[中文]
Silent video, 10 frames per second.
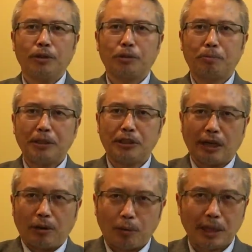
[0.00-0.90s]
就被
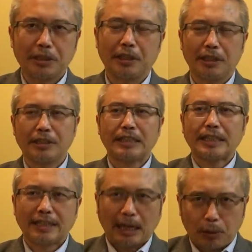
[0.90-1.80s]
简化成了
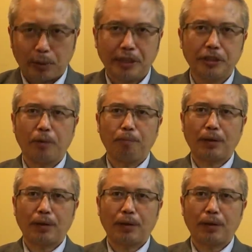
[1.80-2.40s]
战狼外交。